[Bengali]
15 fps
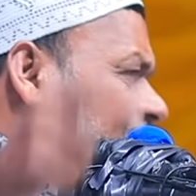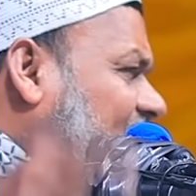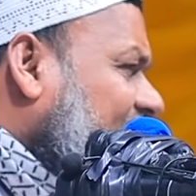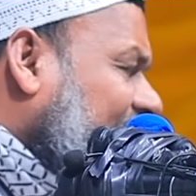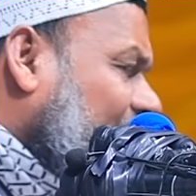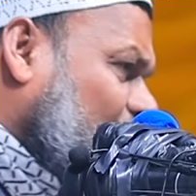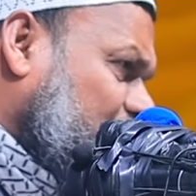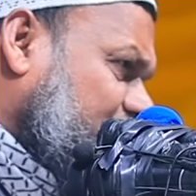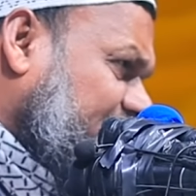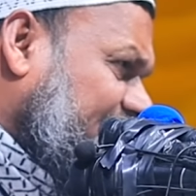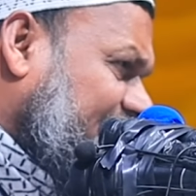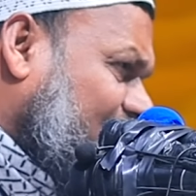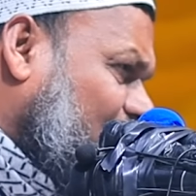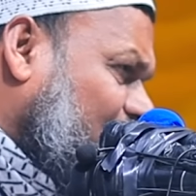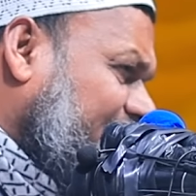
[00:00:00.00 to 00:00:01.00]
লেনদেন করছেন
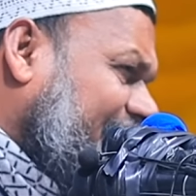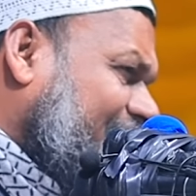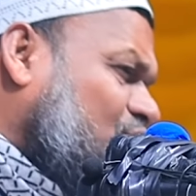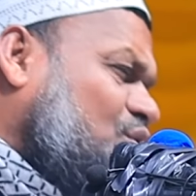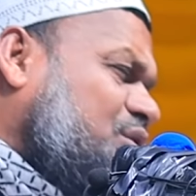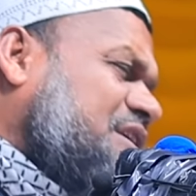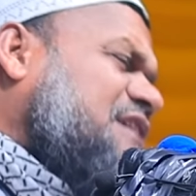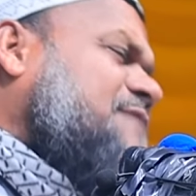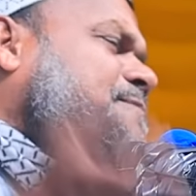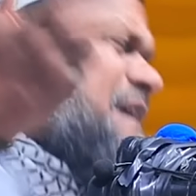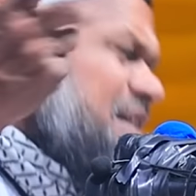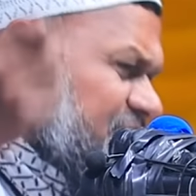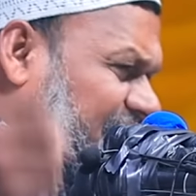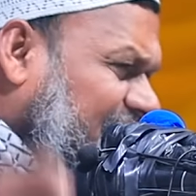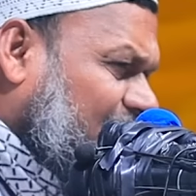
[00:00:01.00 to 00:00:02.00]
এখন এত কী
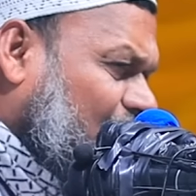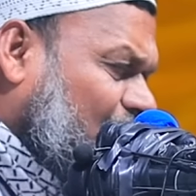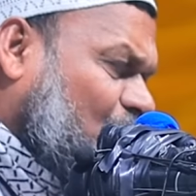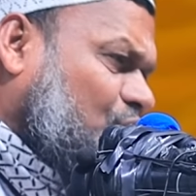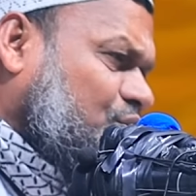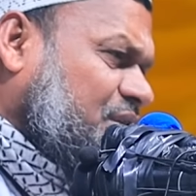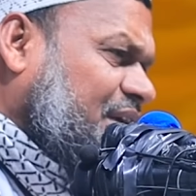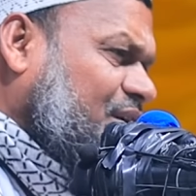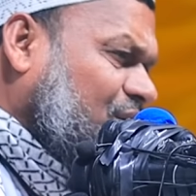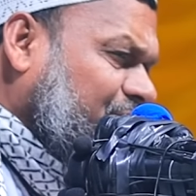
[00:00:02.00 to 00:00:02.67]
ফাইসা এগুলো করতেই